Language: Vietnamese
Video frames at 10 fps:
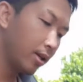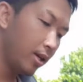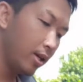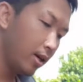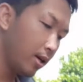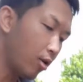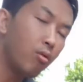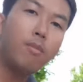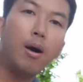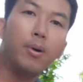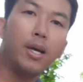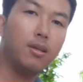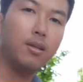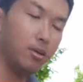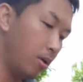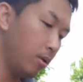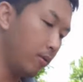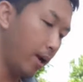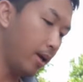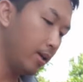Cái khung mòng ấy to
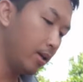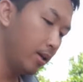như vậy ấy,